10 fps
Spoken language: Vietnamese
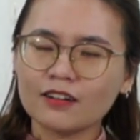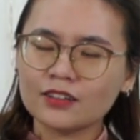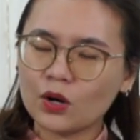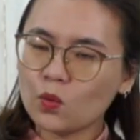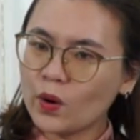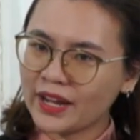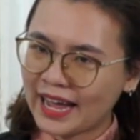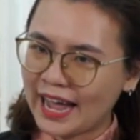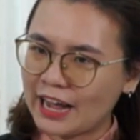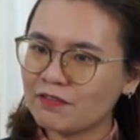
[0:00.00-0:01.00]
những quyền
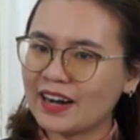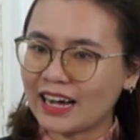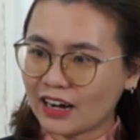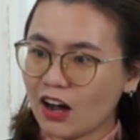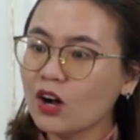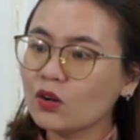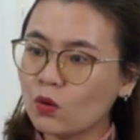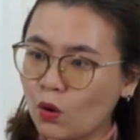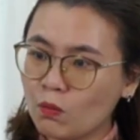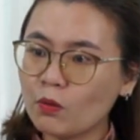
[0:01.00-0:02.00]
hạn và đặc ân
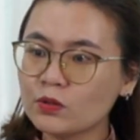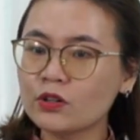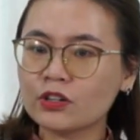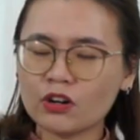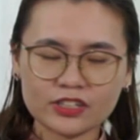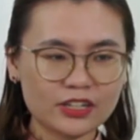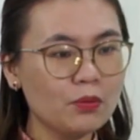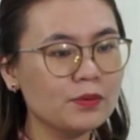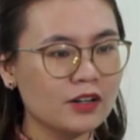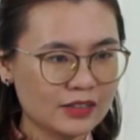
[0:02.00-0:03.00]
của một người con trai
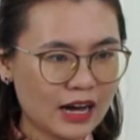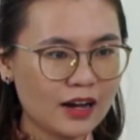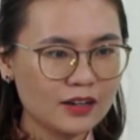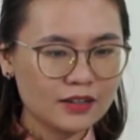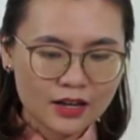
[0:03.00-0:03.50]
út cần có